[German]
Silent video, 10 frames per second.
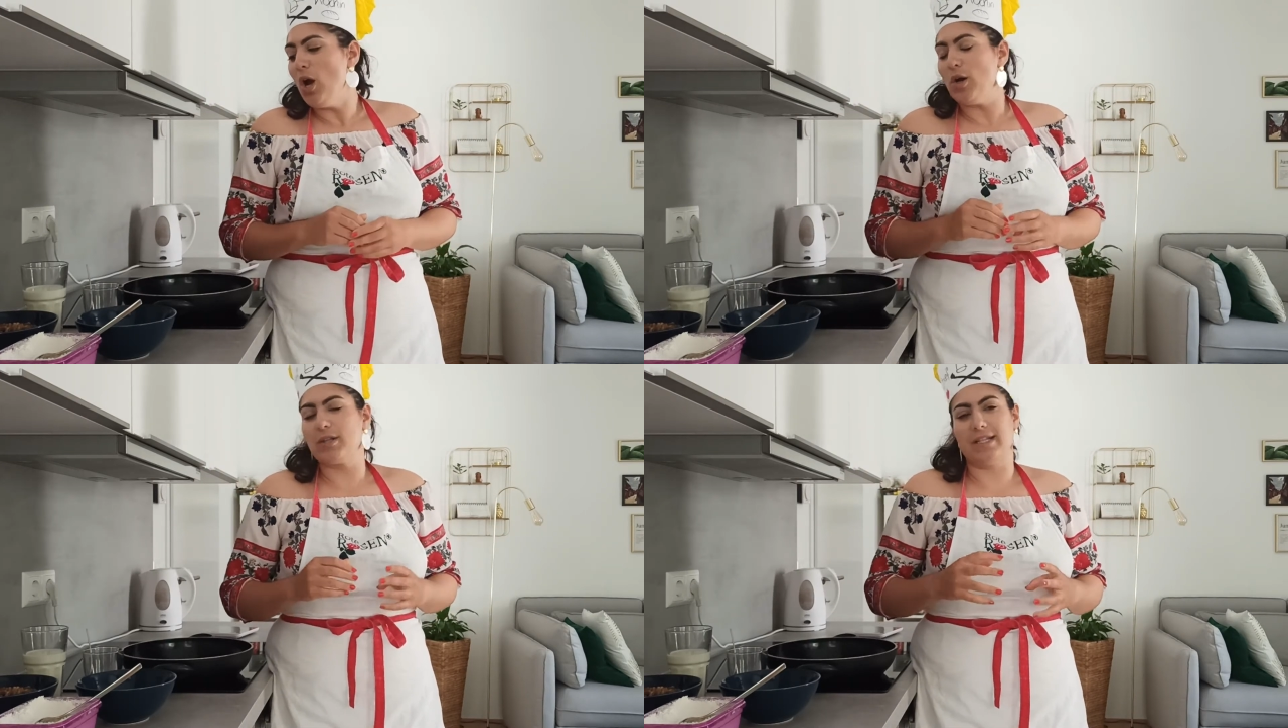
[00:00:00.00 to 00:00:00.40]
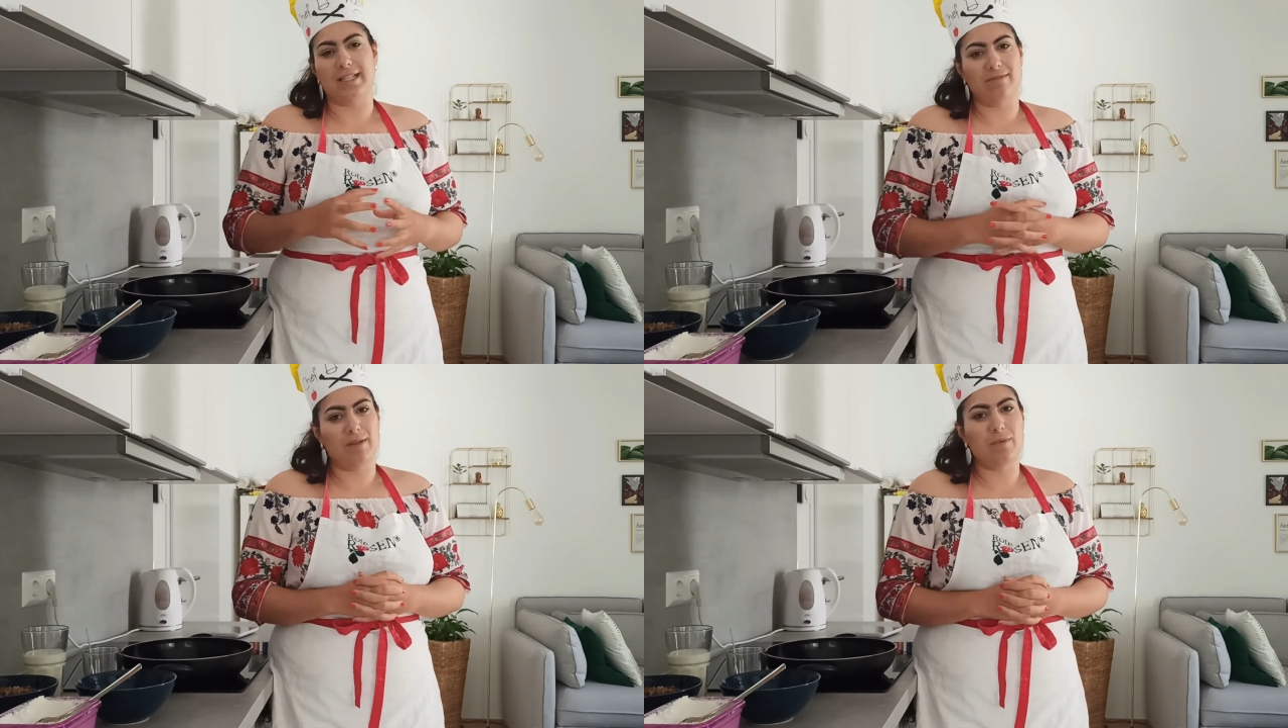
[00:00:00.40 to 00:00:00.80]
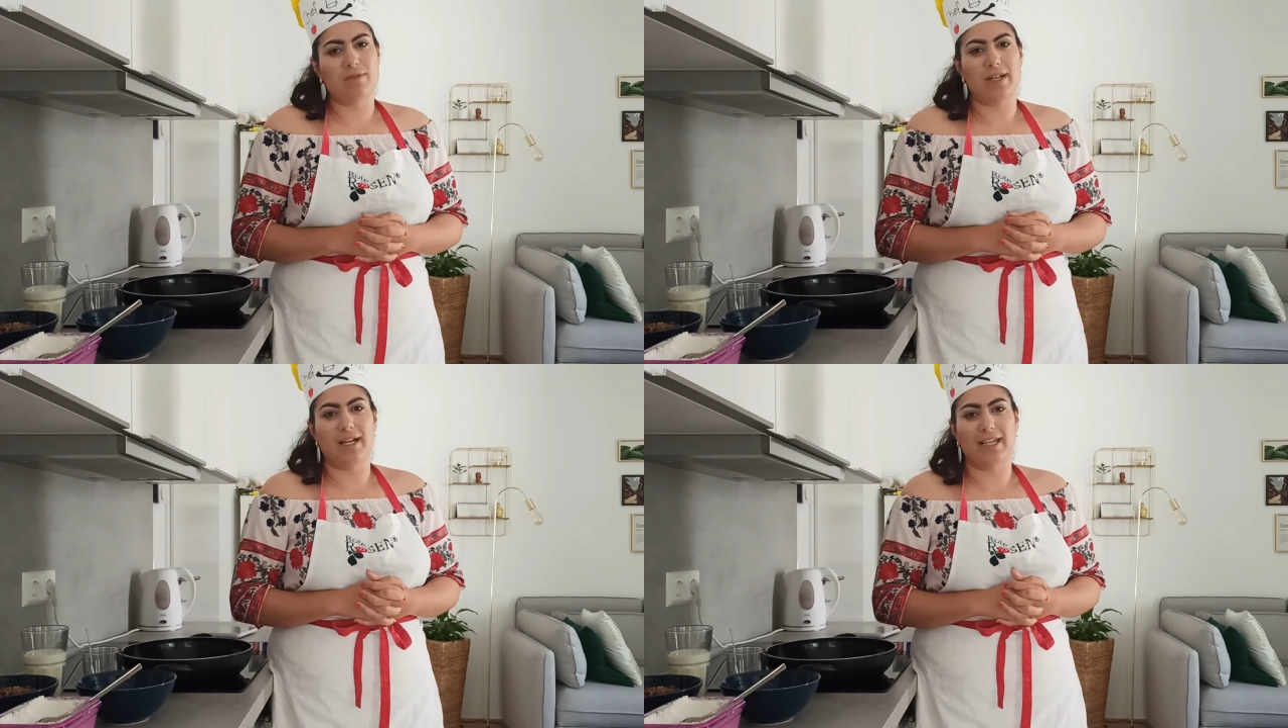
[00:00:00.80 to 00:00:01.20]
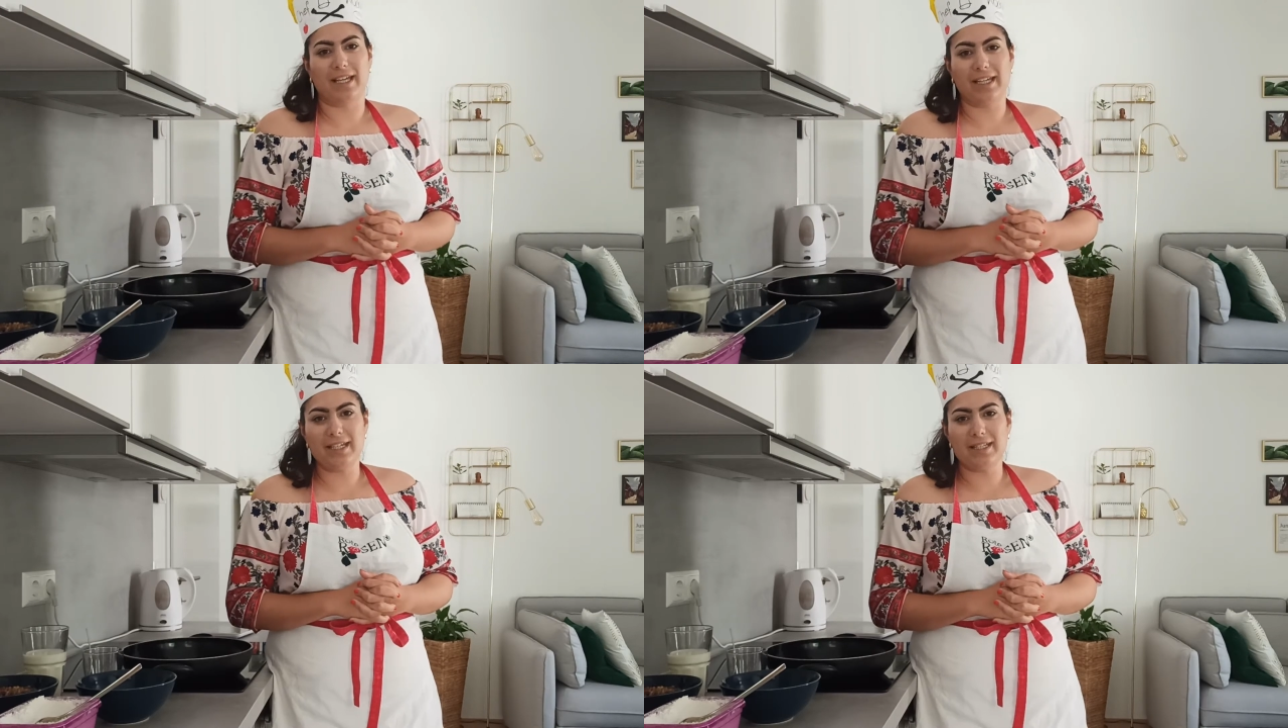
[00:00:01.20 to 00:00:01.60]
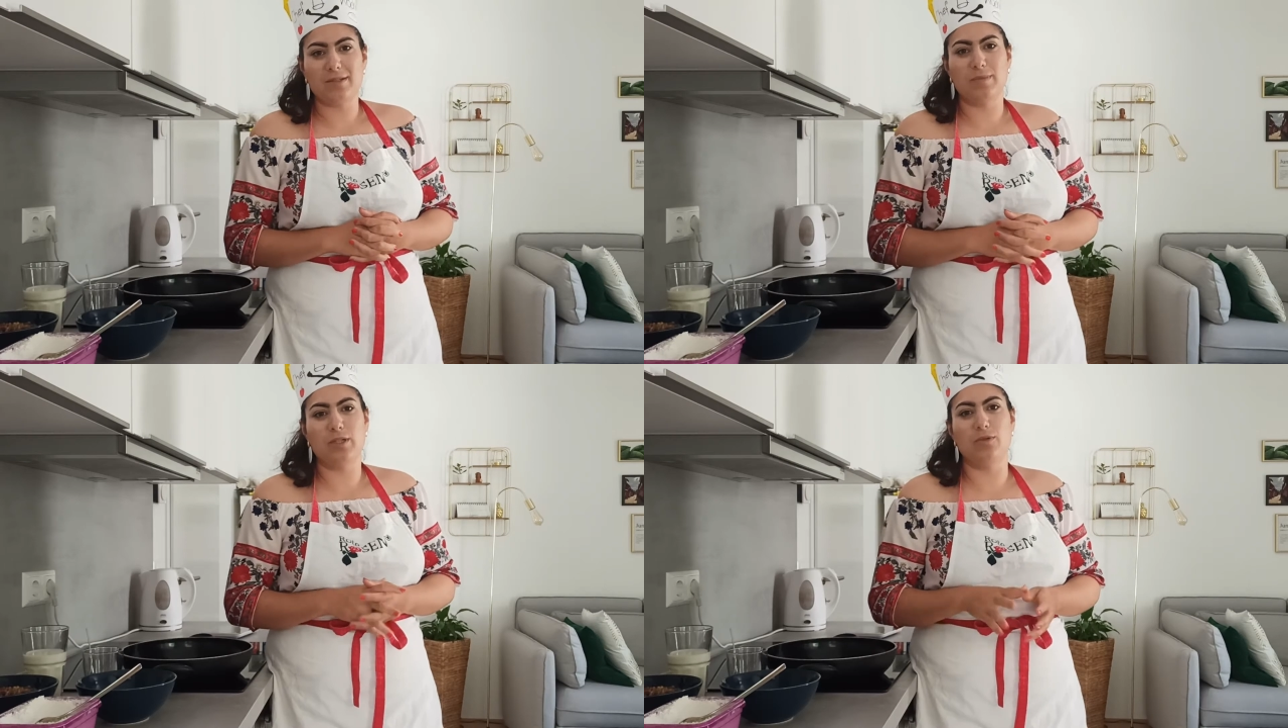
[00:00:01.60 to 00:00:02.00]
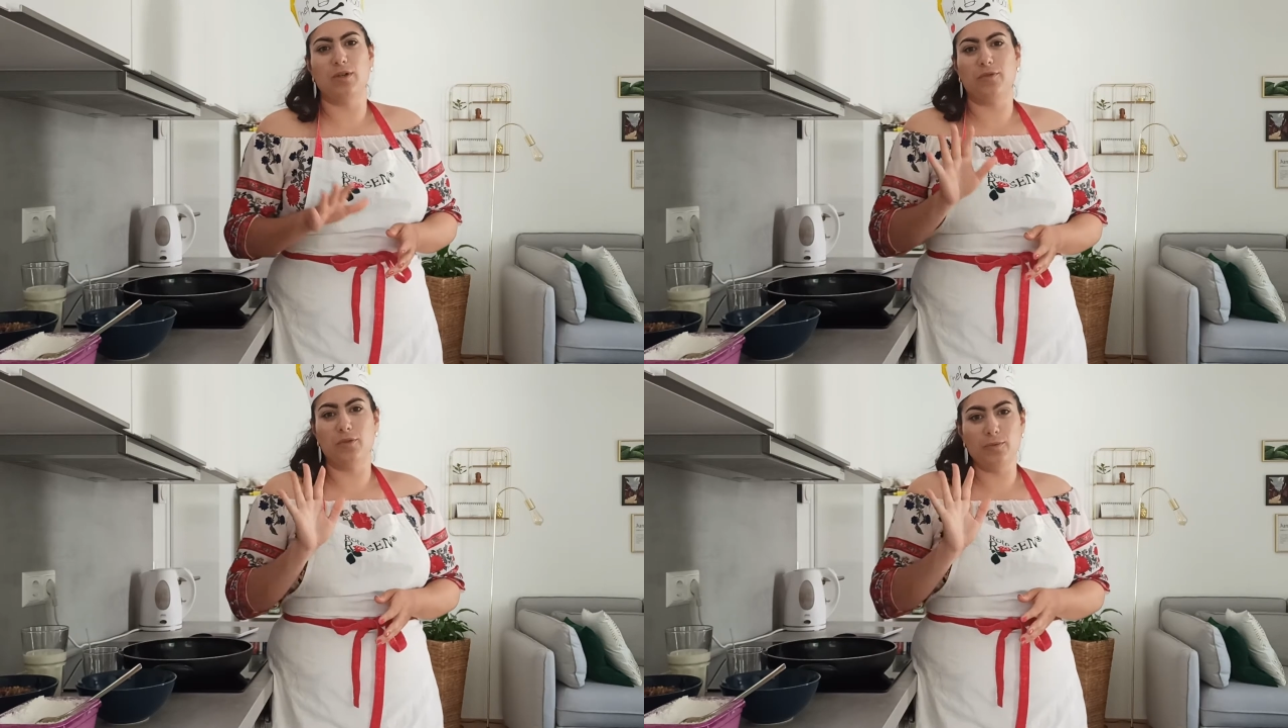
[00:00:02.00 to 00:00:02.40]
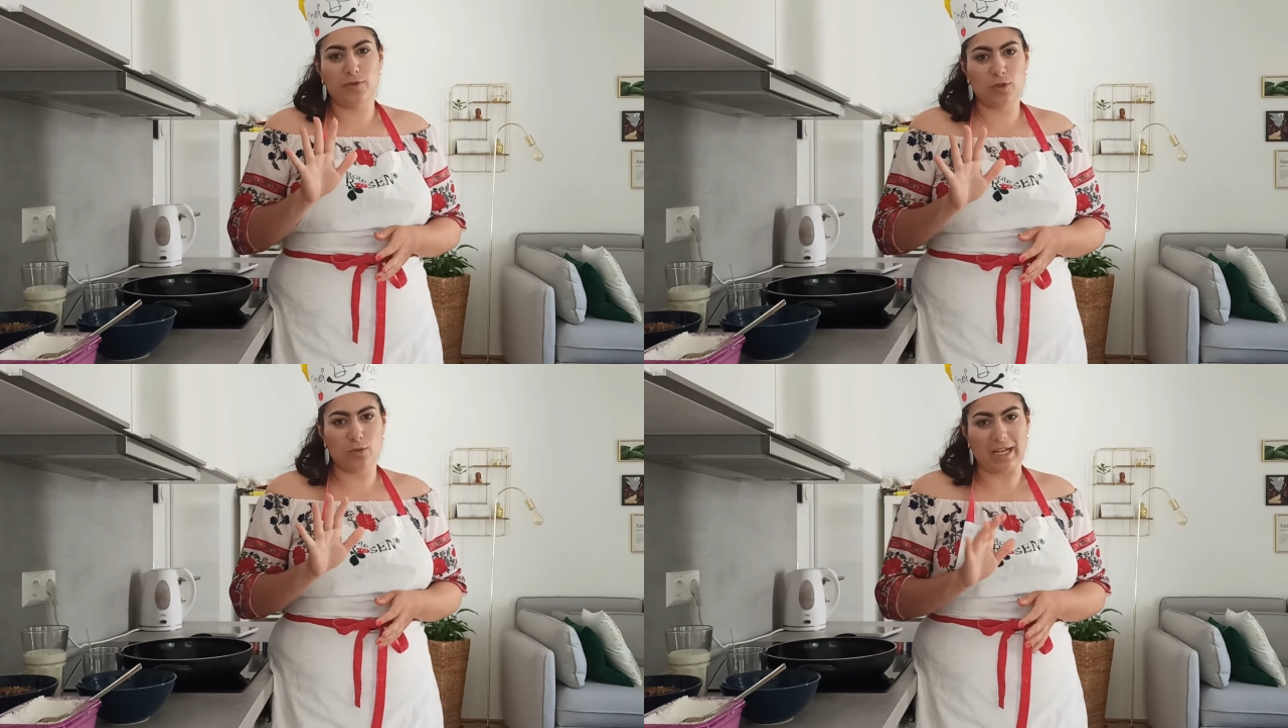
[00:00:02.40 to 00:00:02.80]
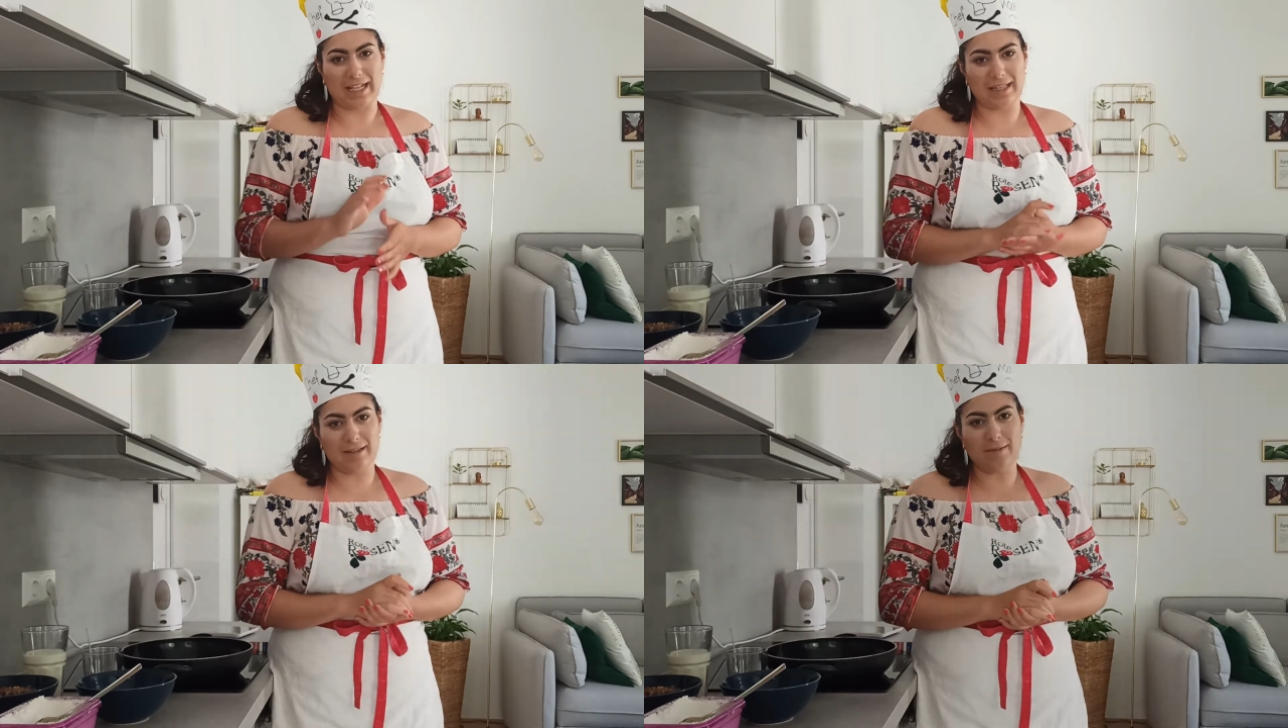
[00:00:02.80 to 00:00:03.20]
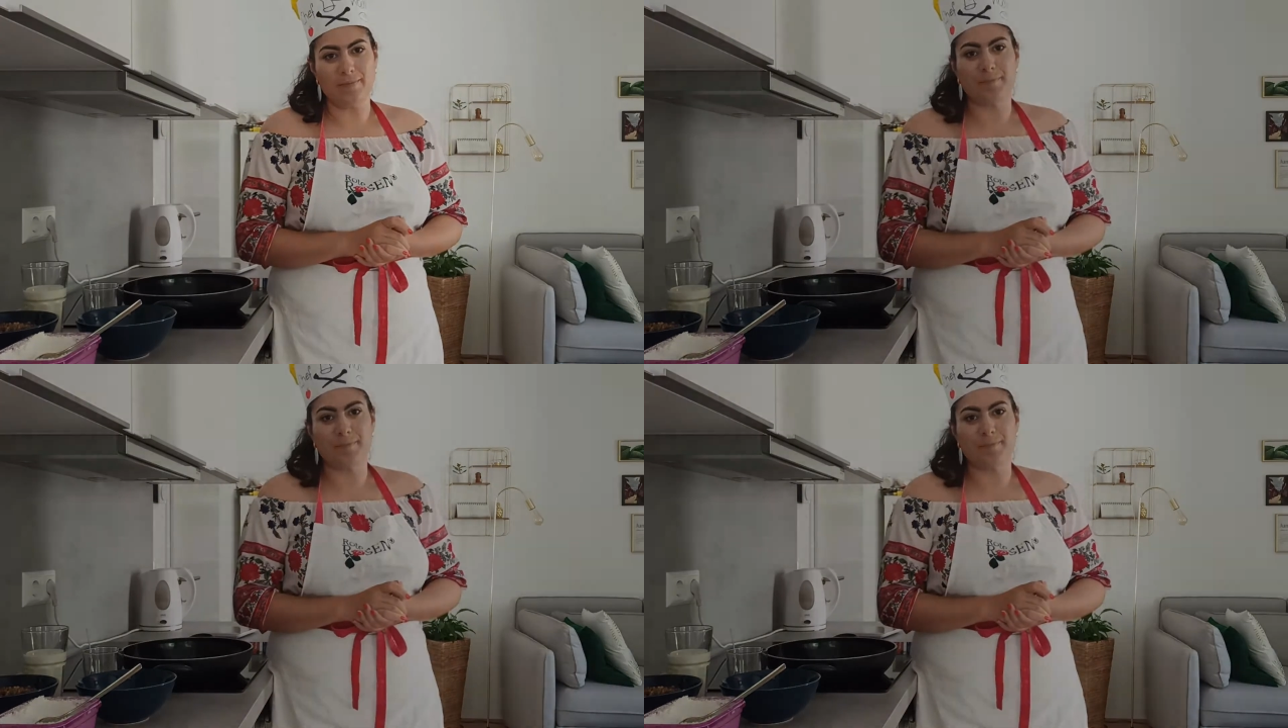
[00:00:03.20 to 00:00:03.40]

Und deswegen gibt es wieder ein Gericht mit nur fünf Zutaten.